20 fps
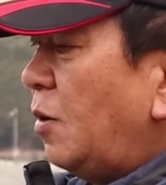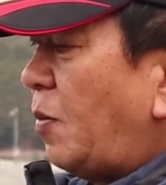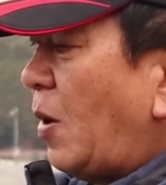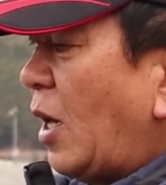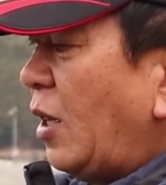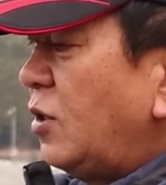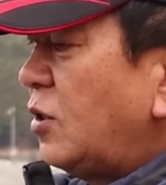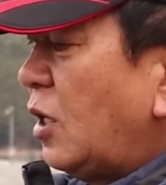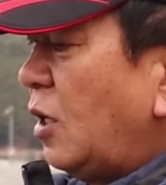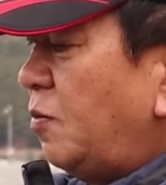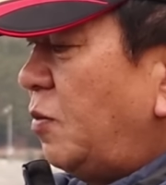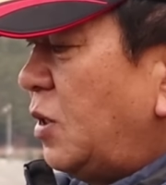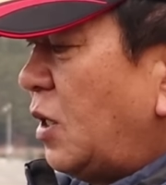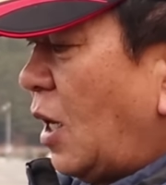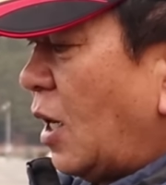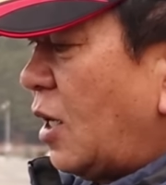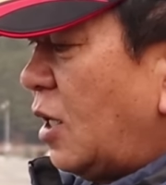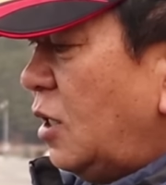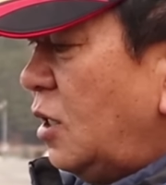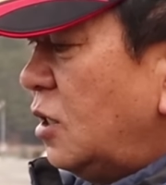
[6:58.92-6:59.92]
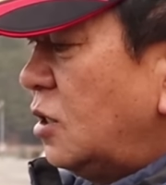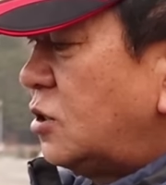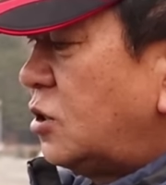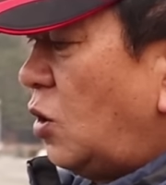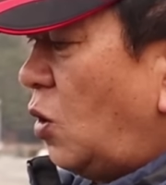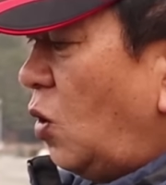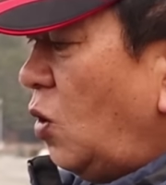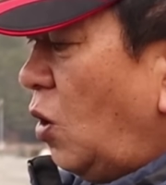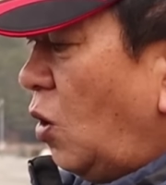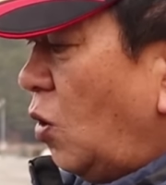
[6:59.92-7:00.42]
바늘에 뭐가
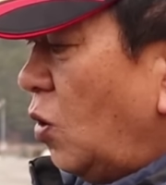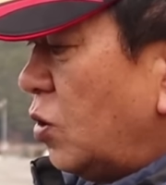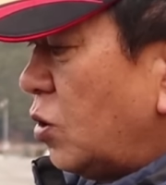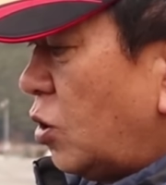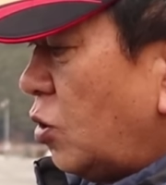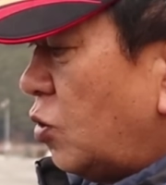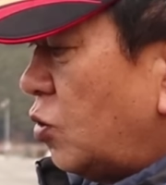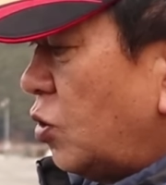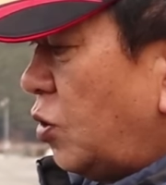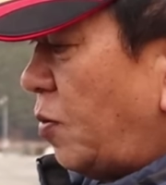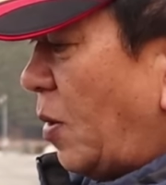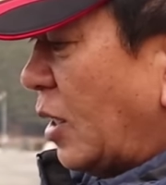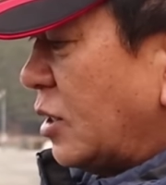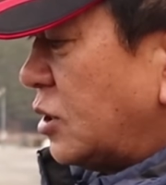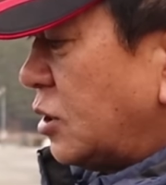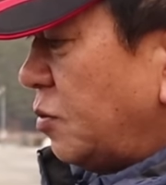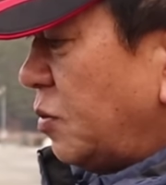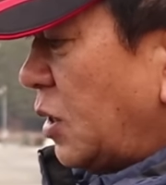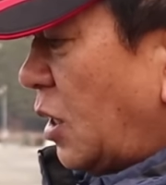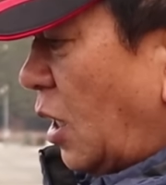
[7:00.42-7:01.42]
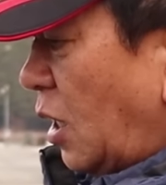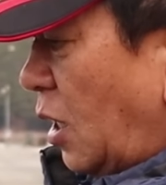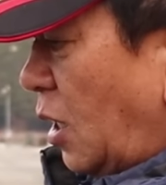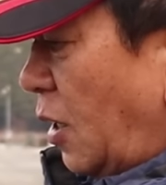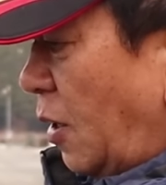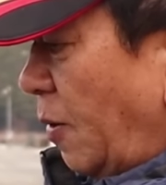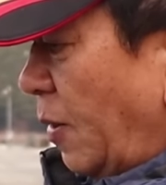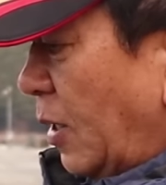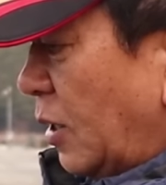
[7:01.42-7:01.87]
걸려서 올라오는 경우도 많습니다.